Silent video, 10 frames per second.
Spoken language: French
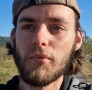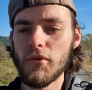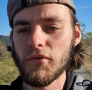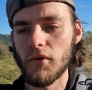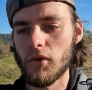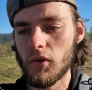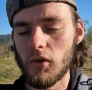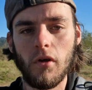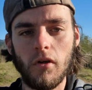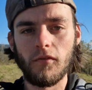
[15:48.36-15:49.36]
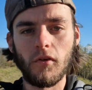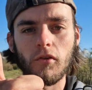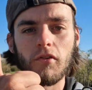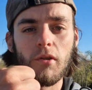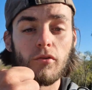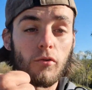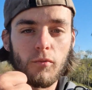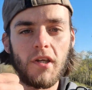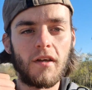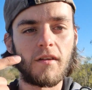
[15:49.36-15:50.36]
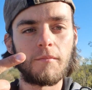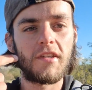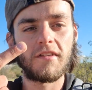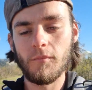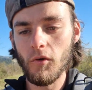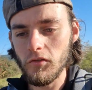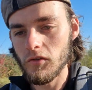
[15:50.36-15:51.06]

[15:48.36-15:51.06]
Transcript: plus euh, vendredi aujourd'hui, samedi et dimanche,